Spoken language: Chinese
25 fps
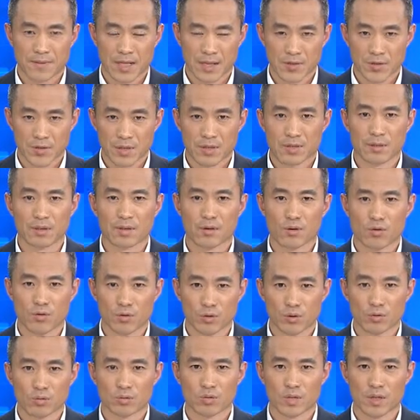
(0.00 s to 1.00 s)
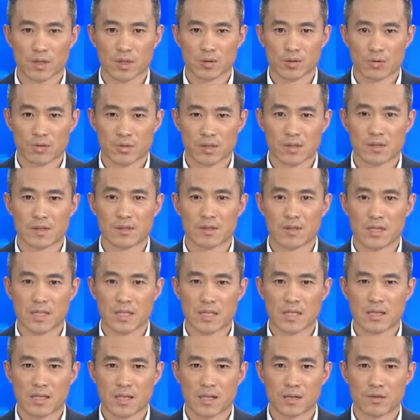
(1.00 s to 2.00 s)
但是，过路的女司
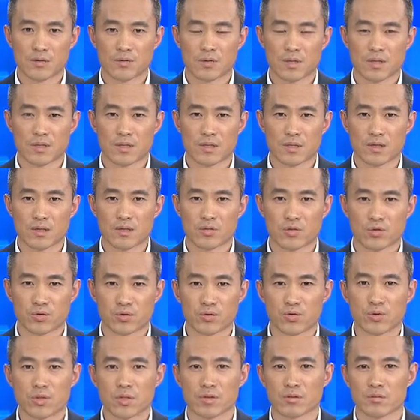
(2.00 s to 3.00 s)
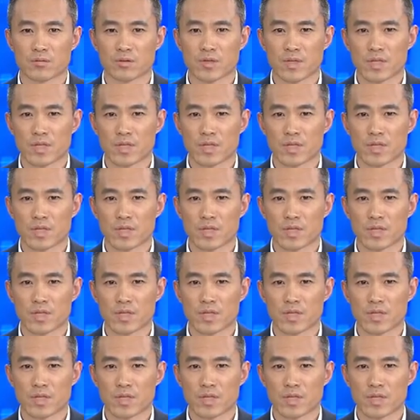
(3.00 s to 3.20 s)
机江玉琴的出手